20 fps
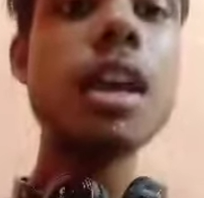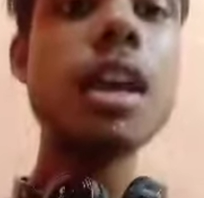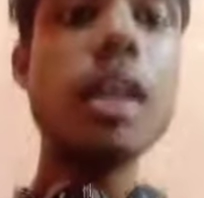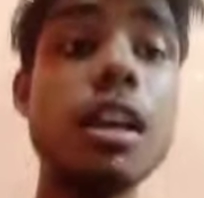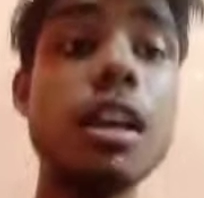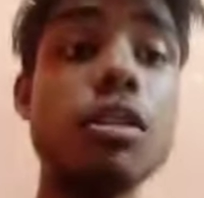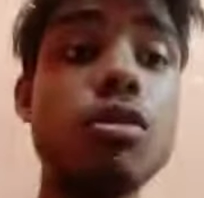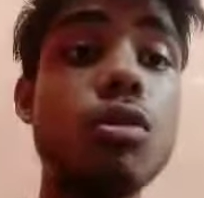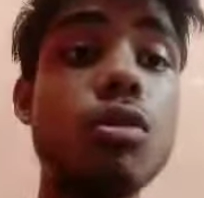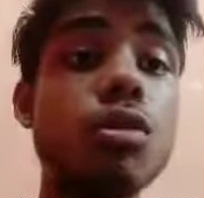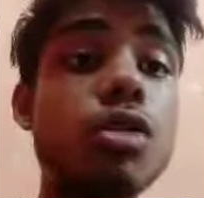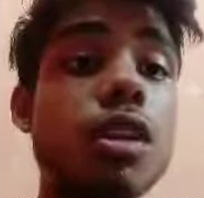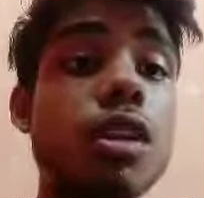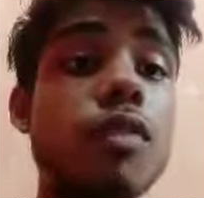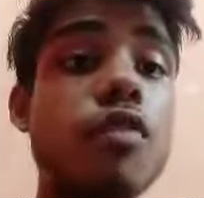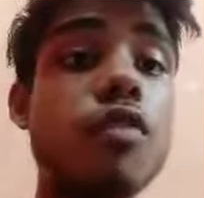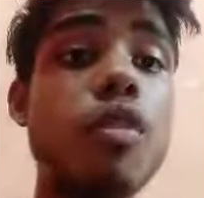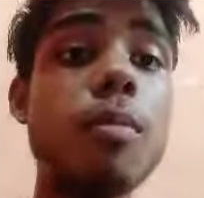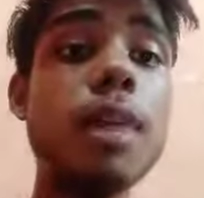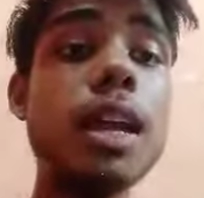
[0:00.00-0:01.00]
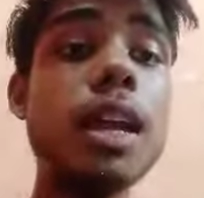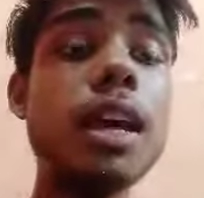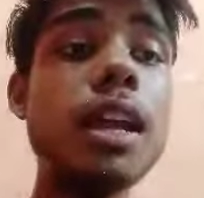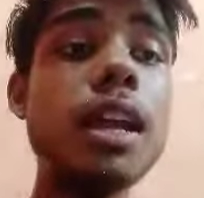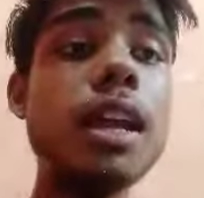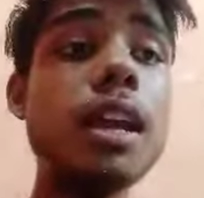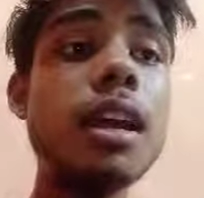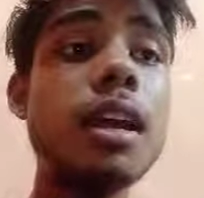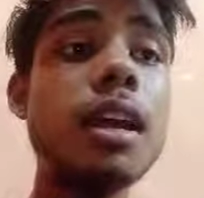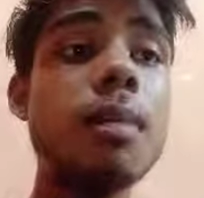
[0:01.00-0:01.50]
यहाँ दोनों तरफ कॉमन आ रहा
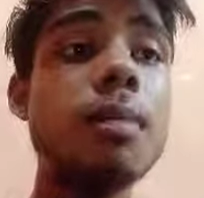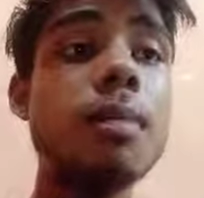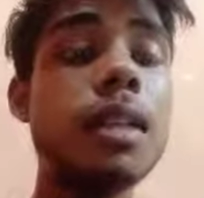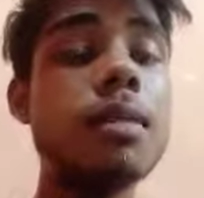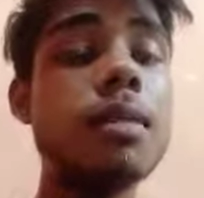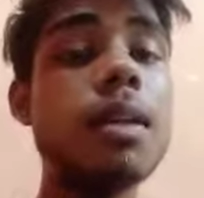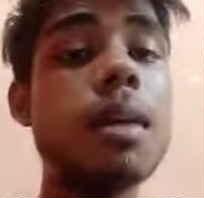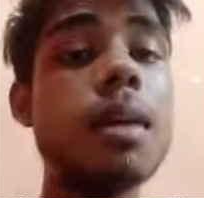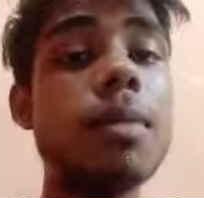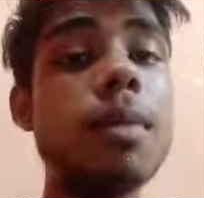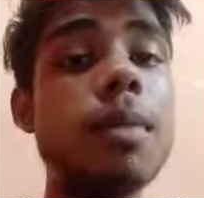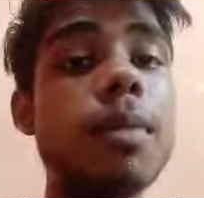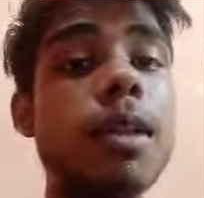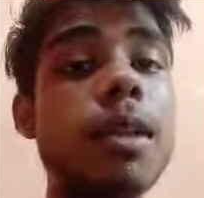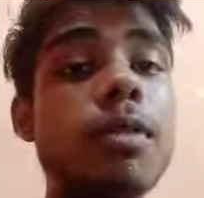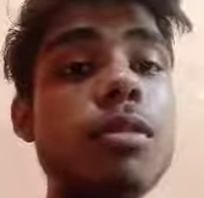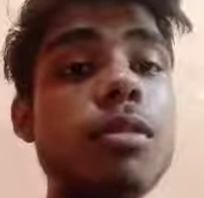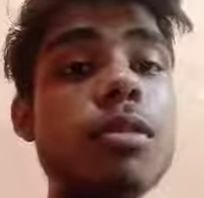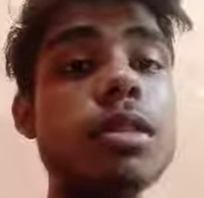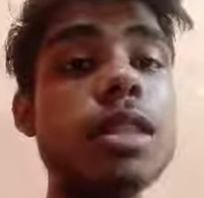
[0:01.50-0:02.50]
है मतलब कि आपने बिल्कुल